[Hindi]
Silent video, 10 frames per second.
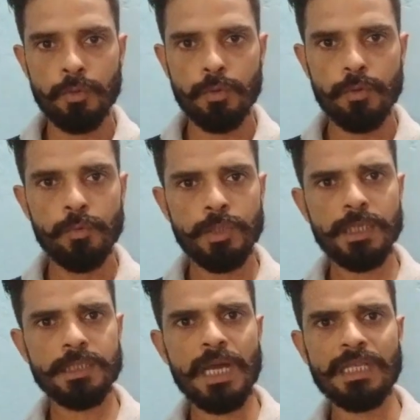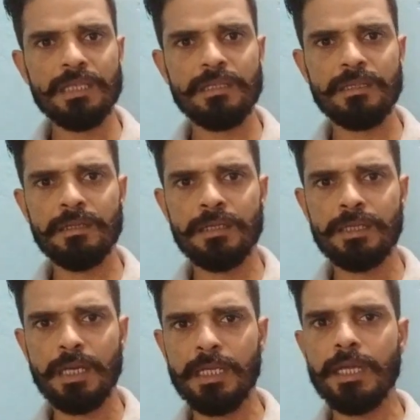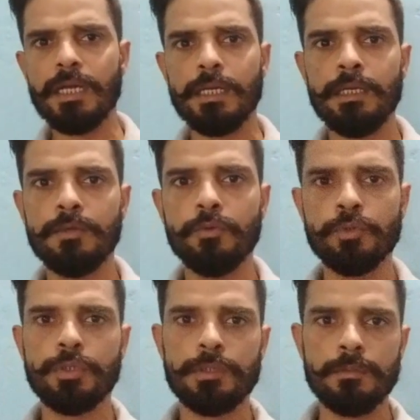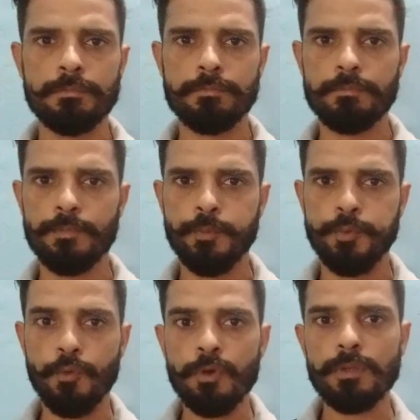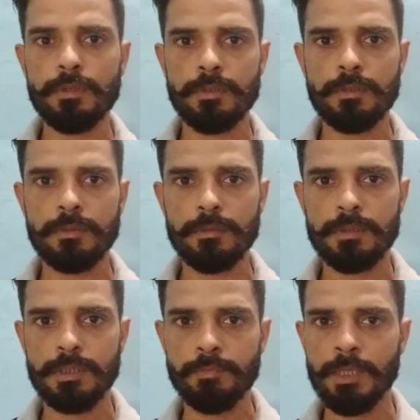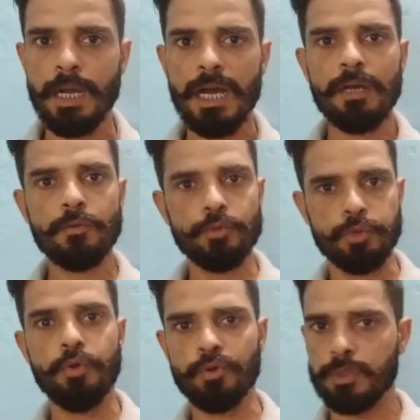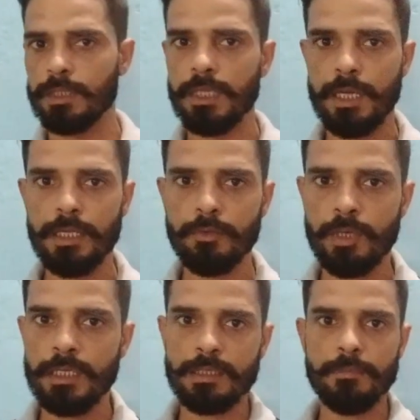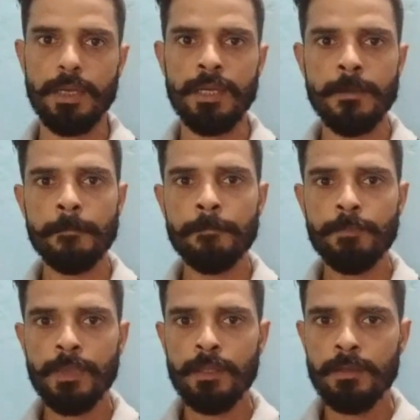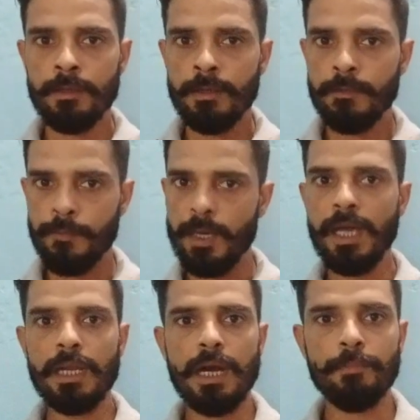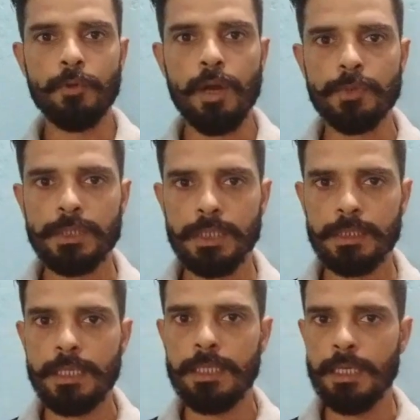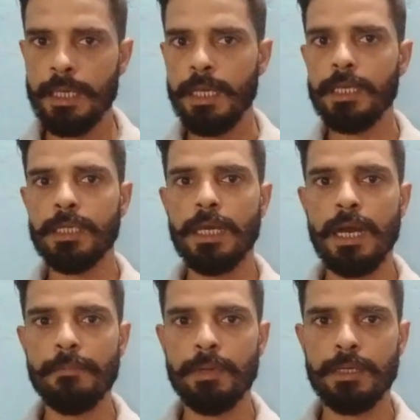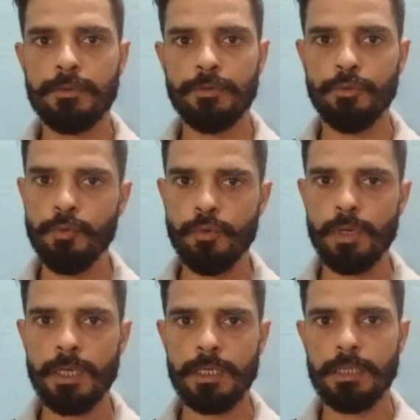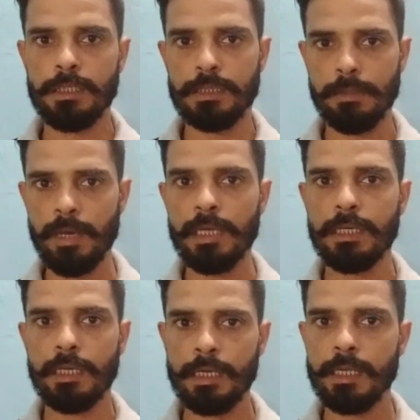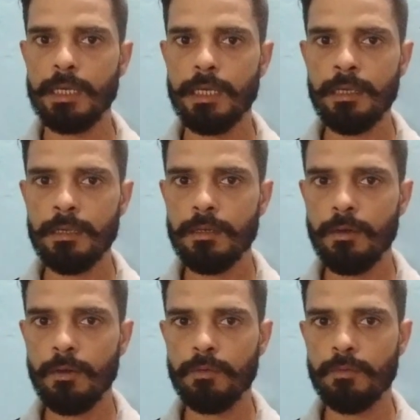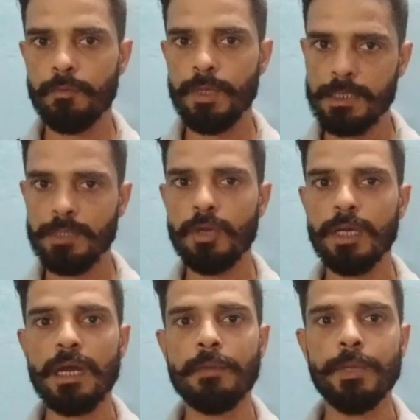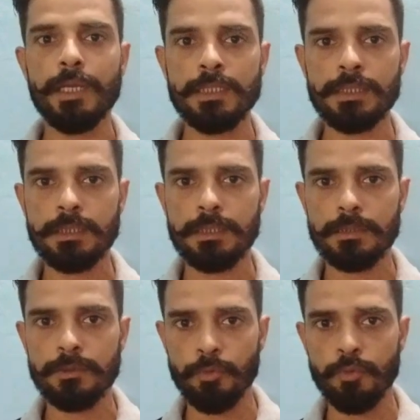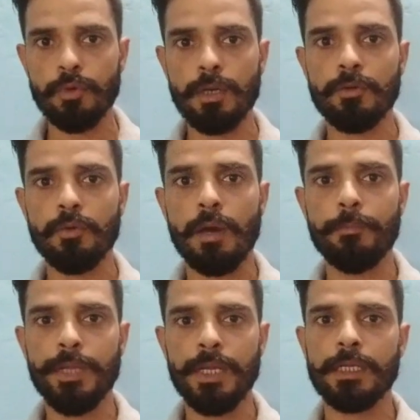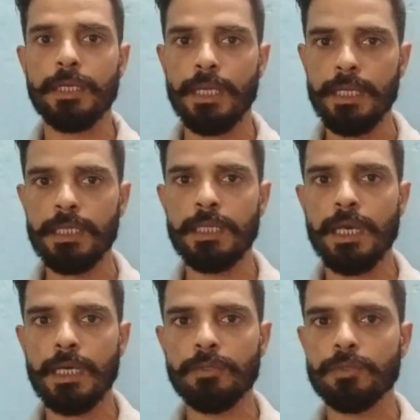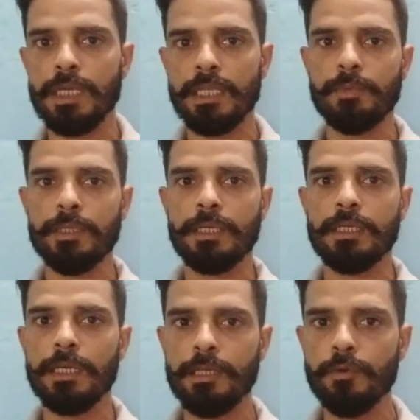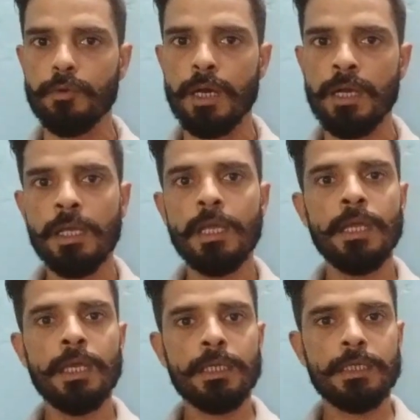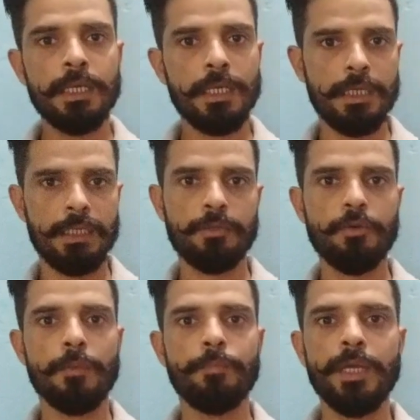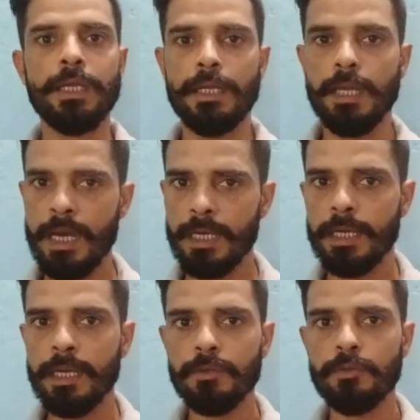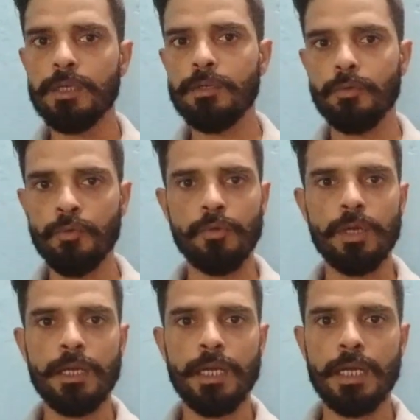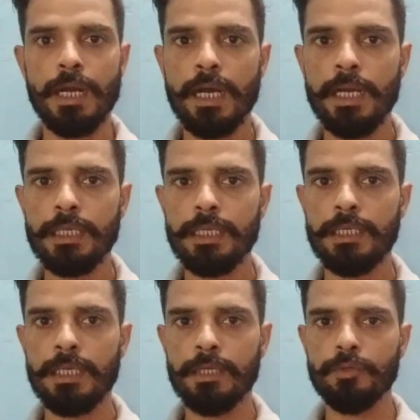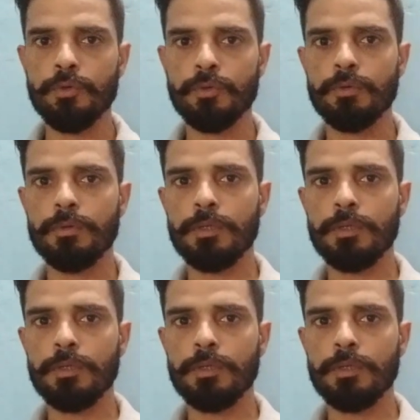तो उनके साथ कहीं ना कहीं कुछ फ्रॉड किस्म का कुछ हो सकता है तो ऐसे में फिलहाल आपको आवश्यकता ये है कि आप अगर ट्रू कॉलर इस्तेमाल कर रहे हैं और वैसे तो अगर आपने इस ट्रू कॉलर को अपडेट नहीं किया है तो ज़्यादा बेहतर यही होगा कि इसको अपडेट ना करें क्योंकि ट्रू कॉलर ने कहा है कि ये जो